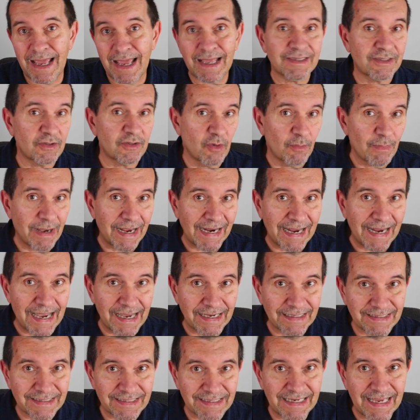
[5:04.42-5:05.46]
un attimo,
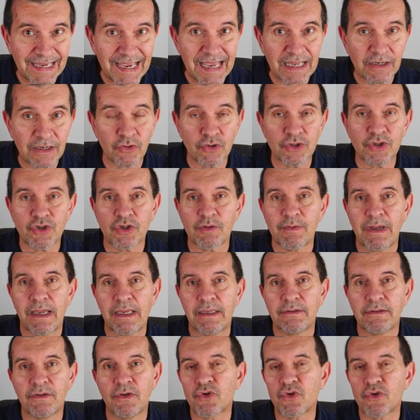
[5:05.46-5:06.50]
magari rigando, insomma,
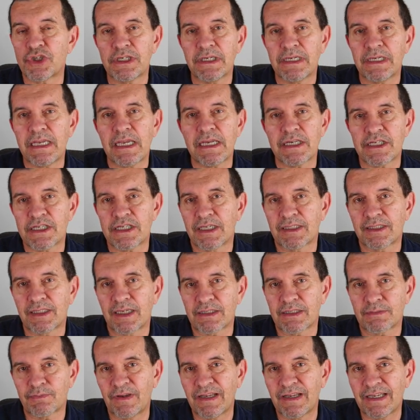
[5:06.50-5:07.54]
non si riesce a
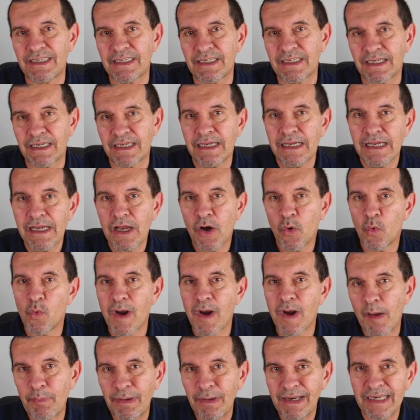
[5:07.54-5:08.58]
trasferire
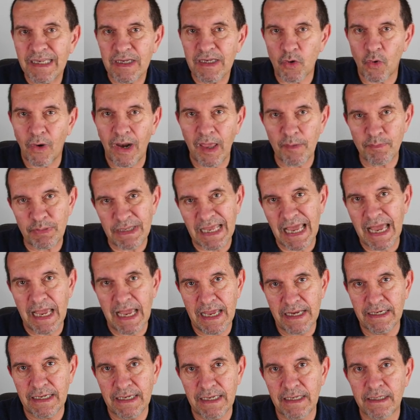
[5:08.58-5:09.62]
una pellicola
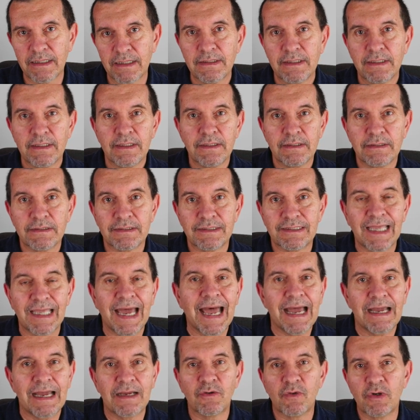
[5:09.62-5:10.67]
piana
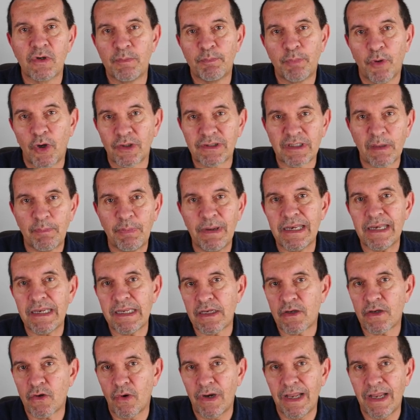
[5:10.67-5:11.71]
dal
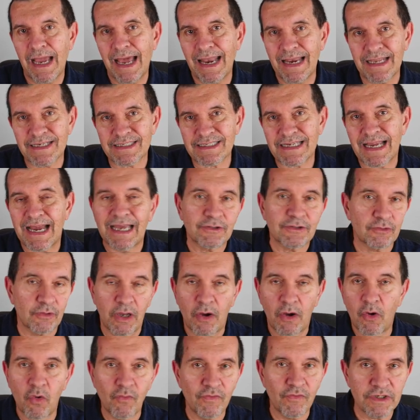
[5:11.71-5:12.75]
portapellicole alla
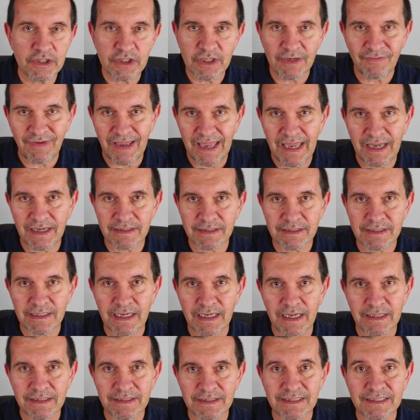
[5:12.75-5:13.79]
scatola o
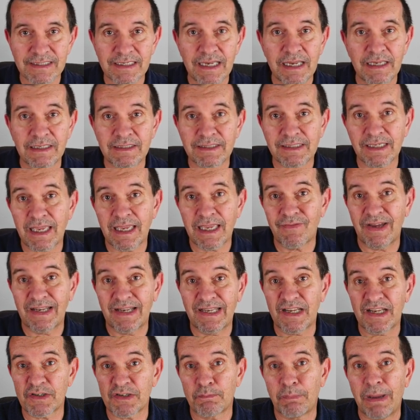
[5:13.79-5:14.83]
viceversa senza che
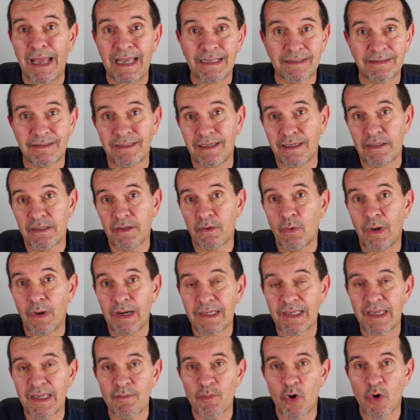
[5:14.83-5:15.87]
vada a sbattere in
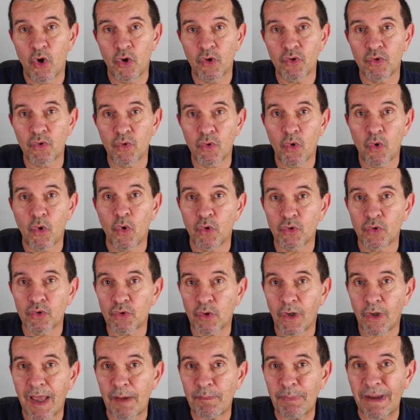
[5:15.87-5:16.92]
qualche modo
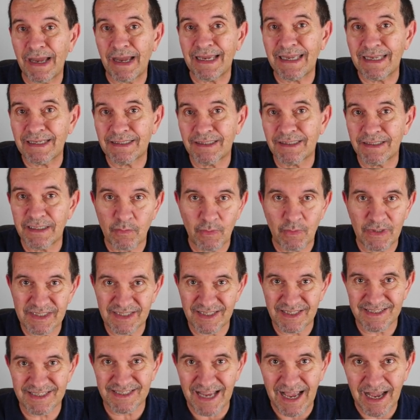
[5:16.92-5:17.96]
contro la parete di
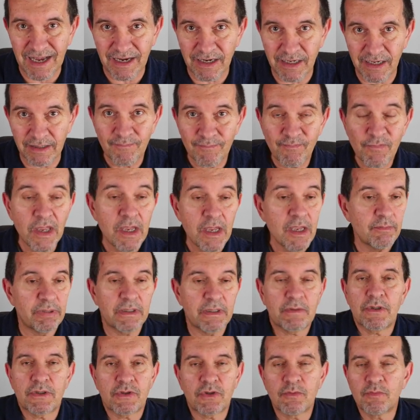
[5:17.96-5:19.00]
questa sacca.
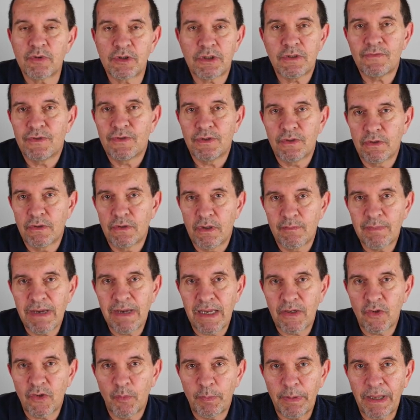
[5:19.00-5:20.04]
Per questo motivo io non l'ho
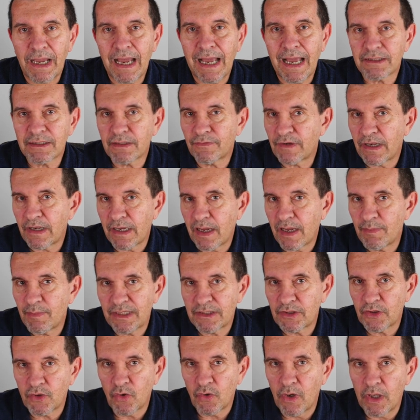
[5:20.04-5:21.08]
mai adoperata e
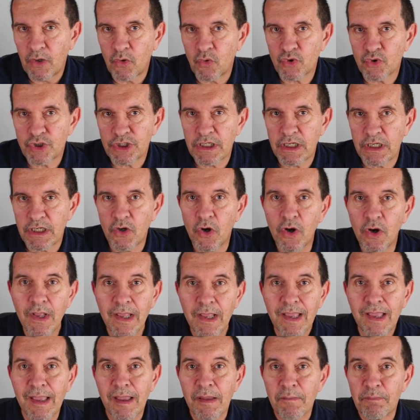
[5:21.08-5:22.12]
francamente non la consiglio.
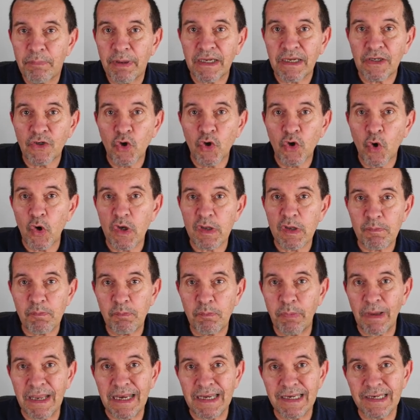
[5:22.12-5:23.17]
Per
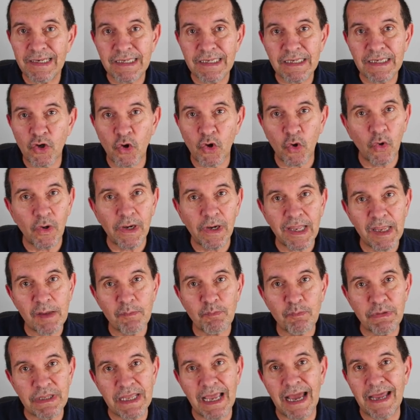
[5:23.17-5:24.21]
noi
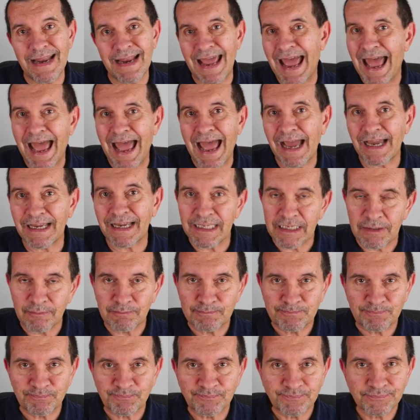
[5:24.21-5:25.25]
pellicole
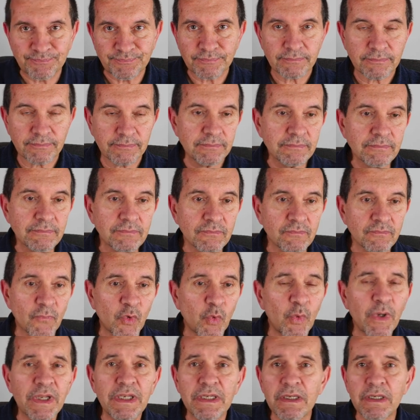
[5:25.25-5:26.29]
pianari,
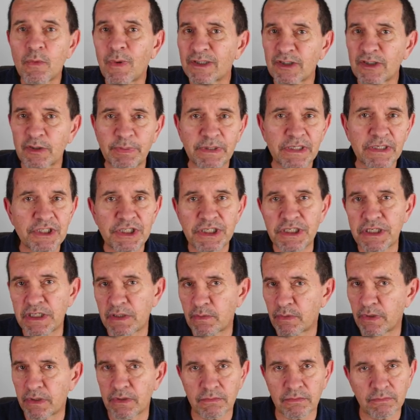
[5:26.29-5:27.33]
quindi
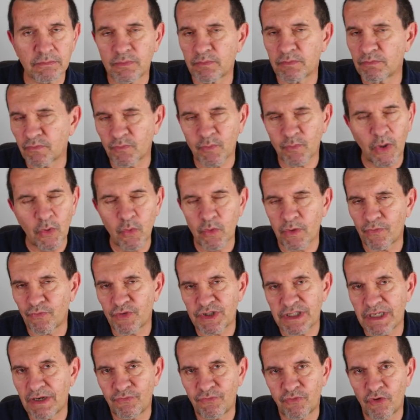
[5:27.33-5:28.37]
4x5, qualunque
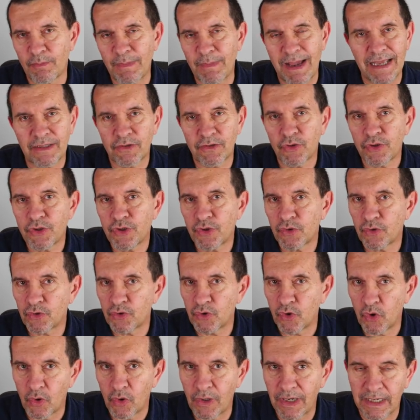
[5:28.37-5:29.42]
sia il formato, io
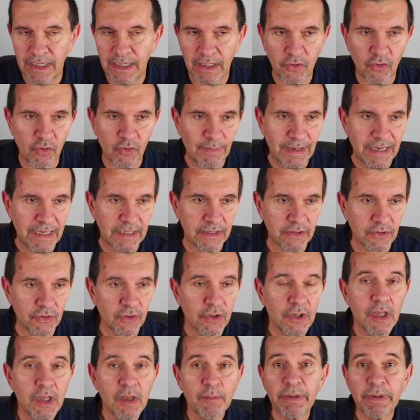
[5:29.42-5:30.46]
non la raccomando.